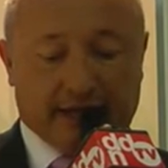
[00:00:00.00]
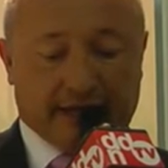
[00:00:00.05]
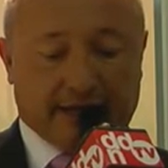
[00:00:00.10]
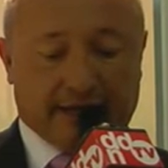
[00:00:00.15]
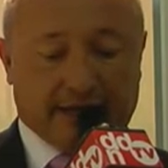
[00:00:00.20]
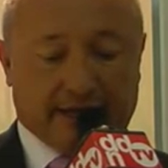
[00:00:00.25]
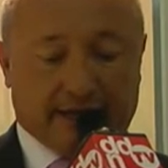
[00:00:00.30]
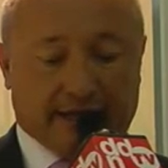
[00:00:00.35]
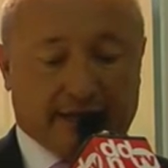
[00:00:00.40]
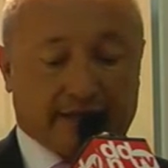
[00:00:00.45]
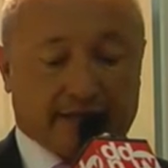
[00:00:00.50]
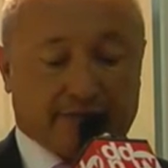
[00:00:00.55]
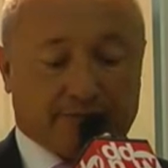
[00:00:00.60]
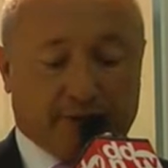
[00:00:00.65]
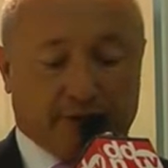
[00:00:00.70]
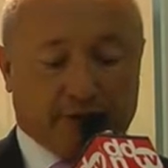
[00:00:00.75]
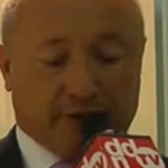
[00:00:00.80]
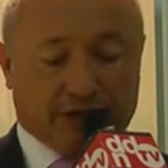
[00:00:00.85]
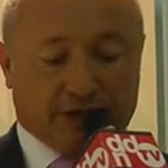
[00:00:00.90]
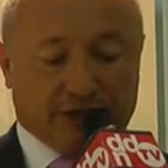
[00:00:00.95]
anche di
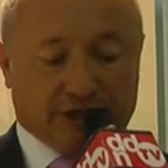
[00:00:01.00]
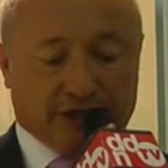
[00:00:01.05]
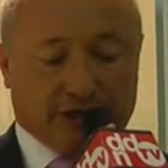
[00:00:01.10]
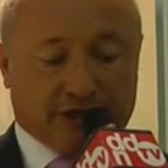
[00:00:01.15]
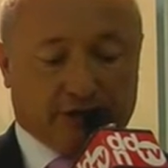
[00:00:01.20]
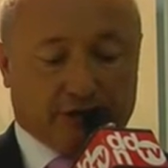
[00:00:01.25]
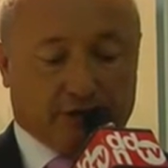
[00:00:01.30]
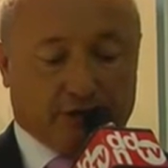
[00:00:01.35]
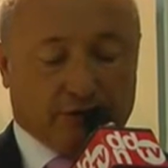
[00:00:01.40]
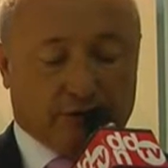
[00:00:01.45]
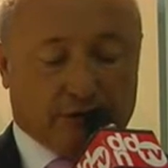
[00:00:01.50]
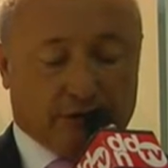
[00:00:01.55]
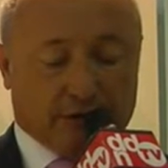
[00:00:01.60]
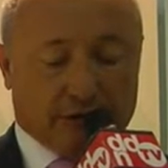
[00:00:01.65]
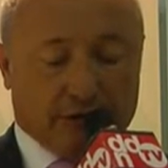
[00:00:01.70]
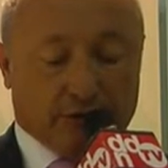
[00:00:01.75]
risparmio energetico.